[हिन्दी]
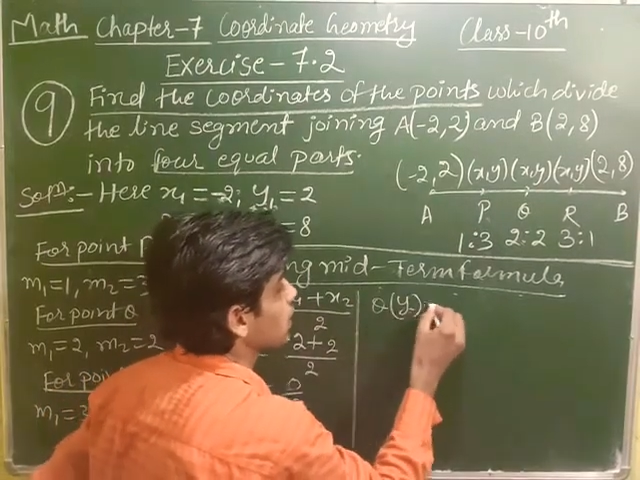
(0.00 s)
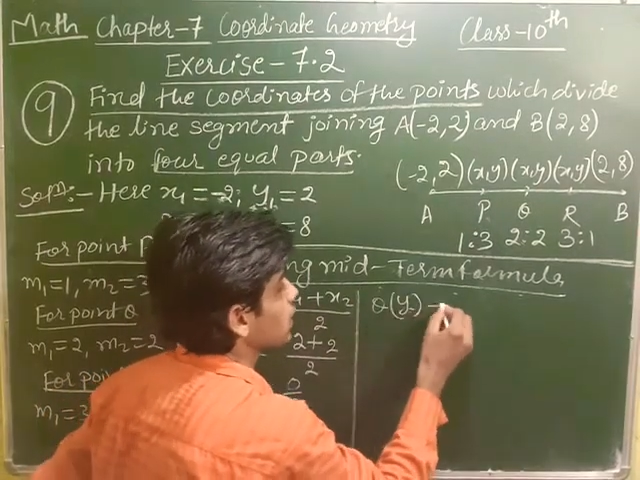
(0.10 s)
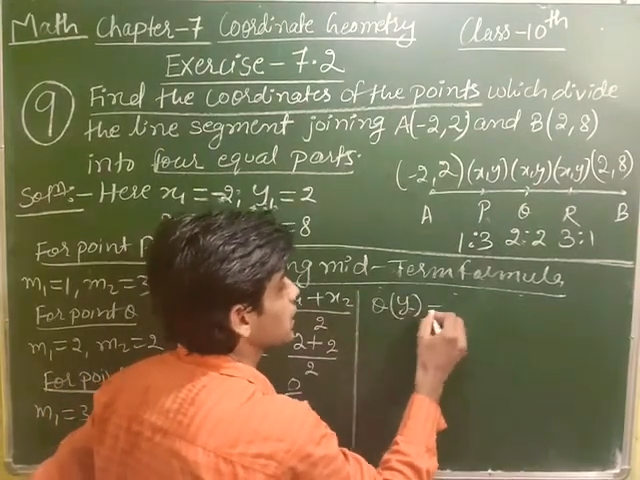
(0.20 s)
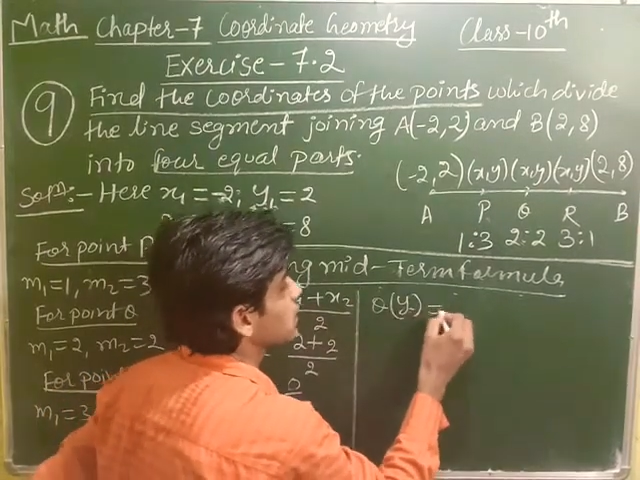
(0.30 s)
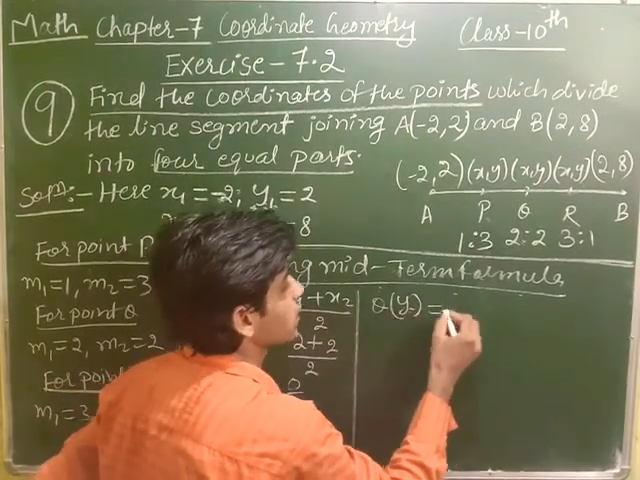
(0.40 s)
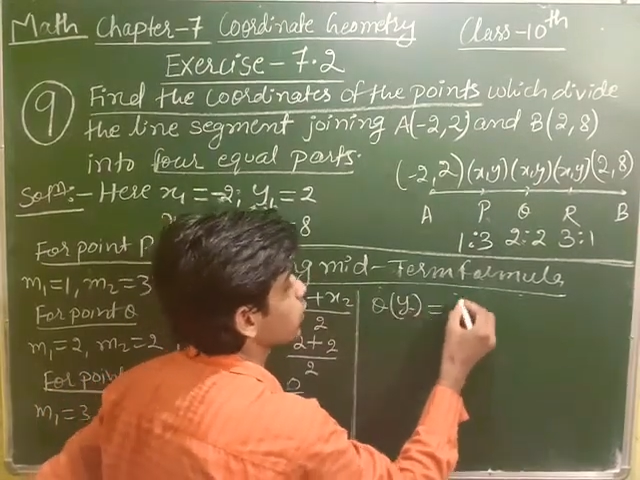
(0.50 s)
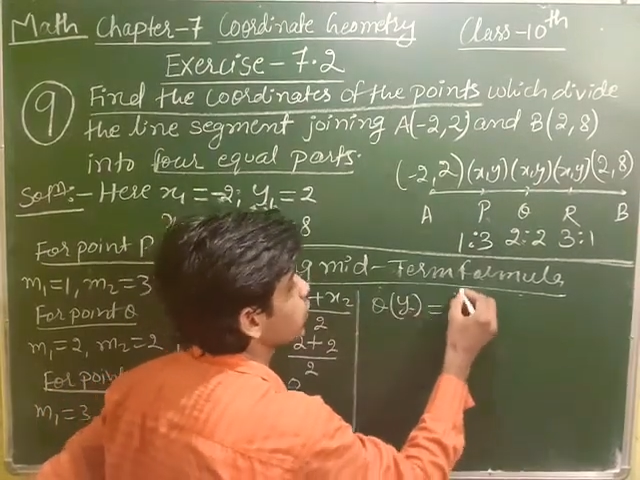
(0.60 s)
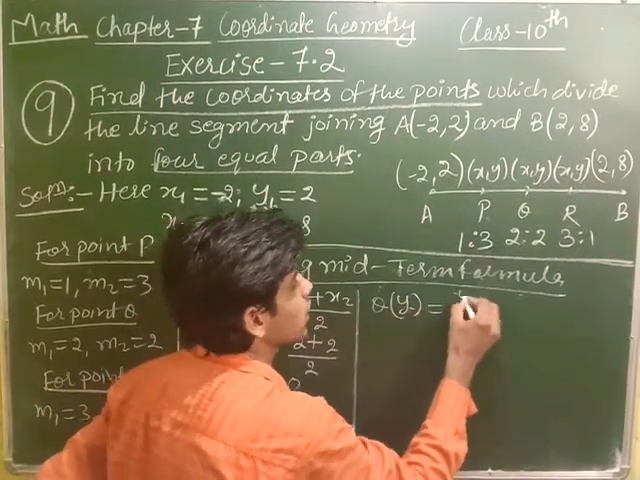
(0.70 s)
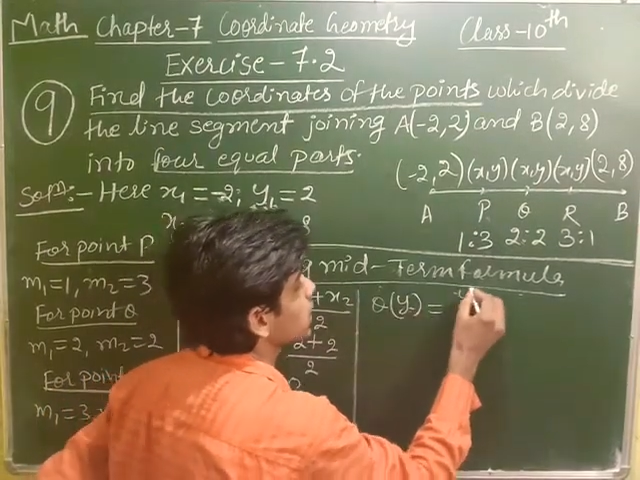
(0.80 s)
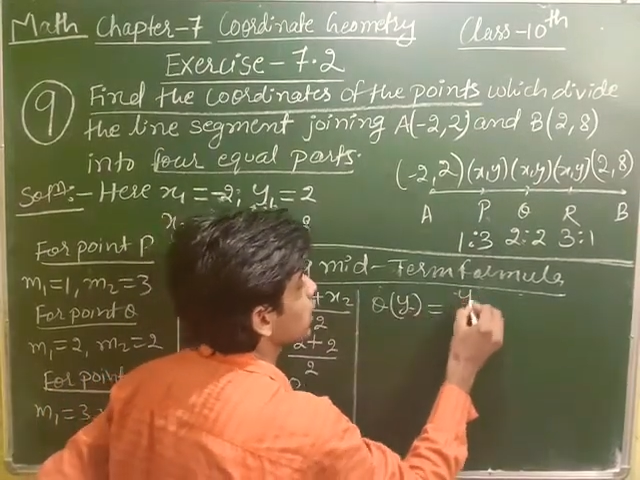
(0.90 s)
इसका फॉर्मूला
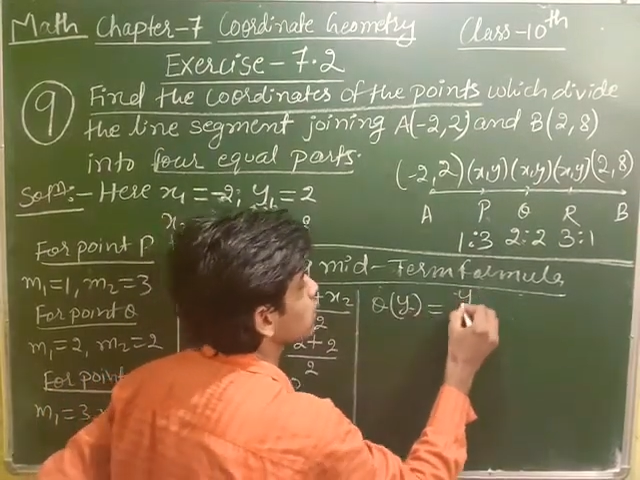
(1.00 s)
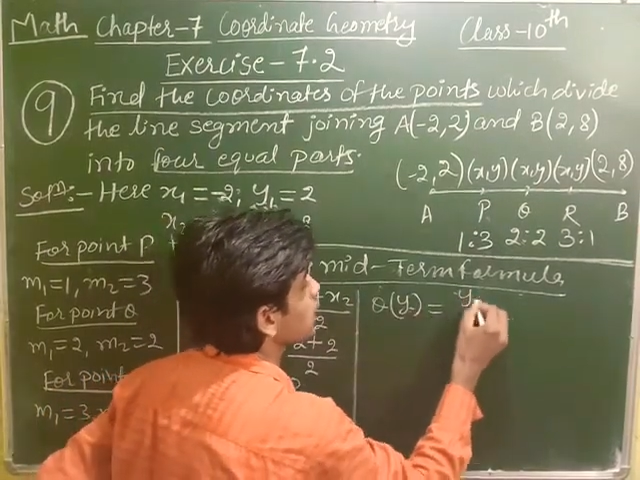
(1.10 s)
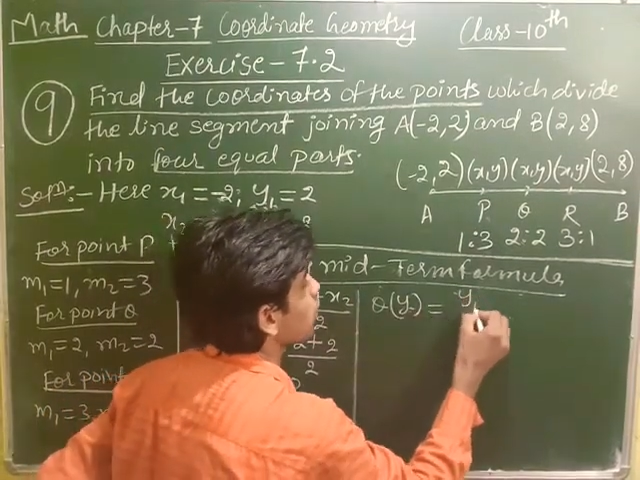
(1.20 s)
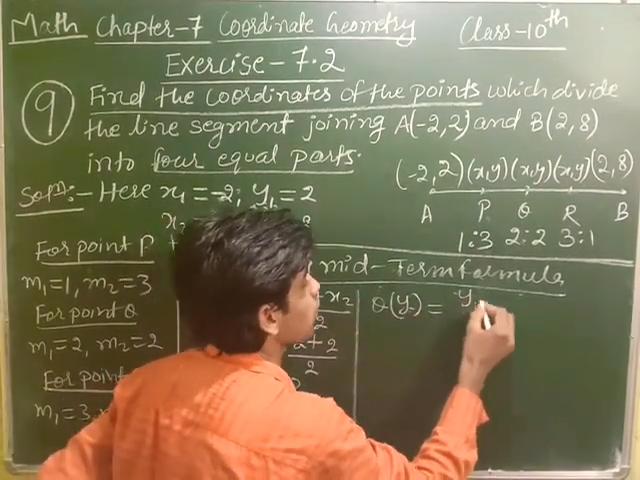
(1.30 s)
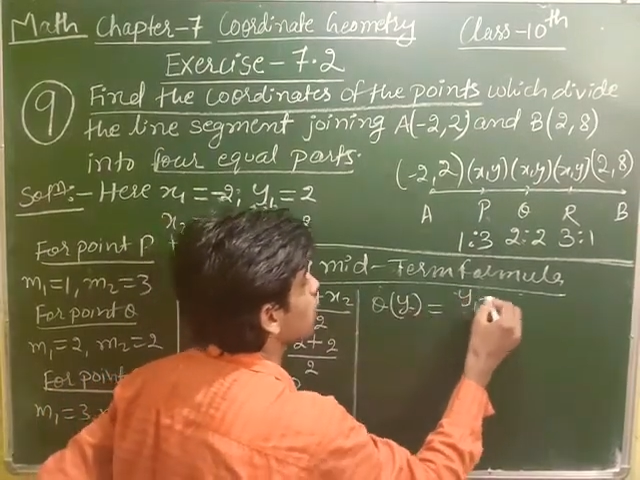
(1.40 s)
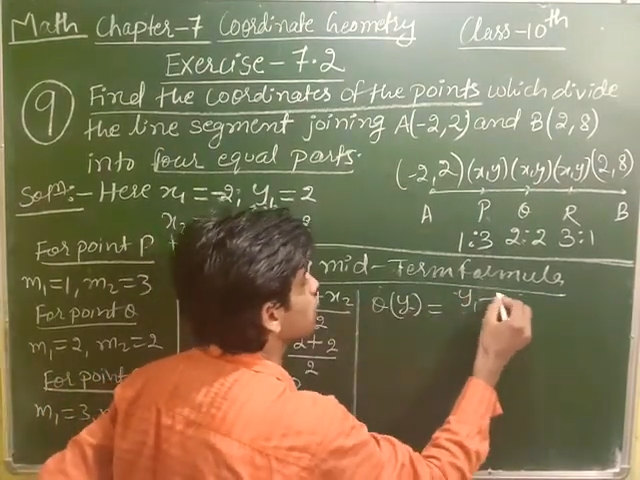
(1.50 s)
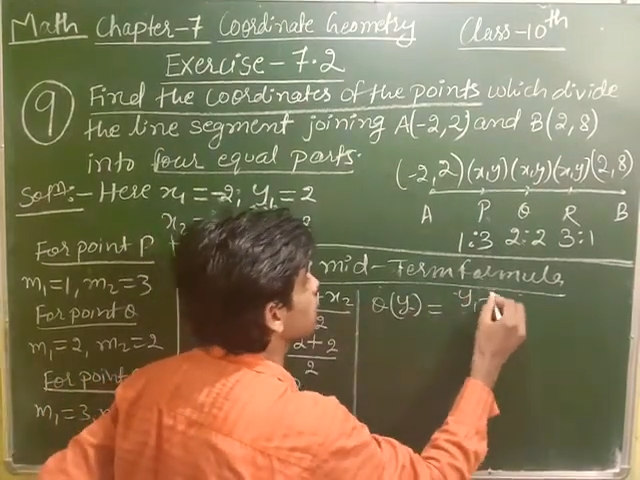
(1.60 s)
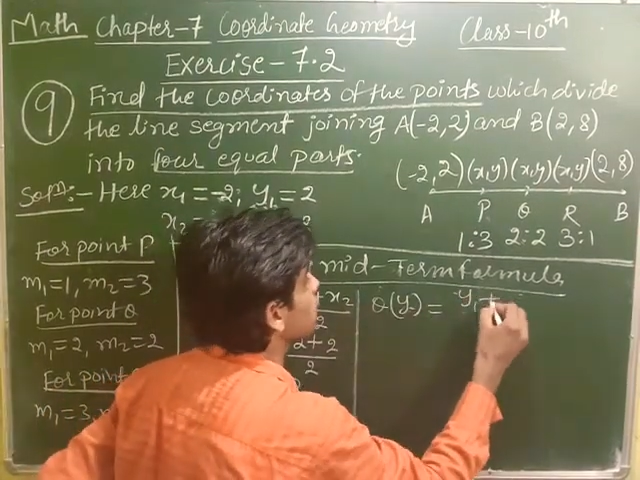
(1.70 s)
क्या होता है वाई वन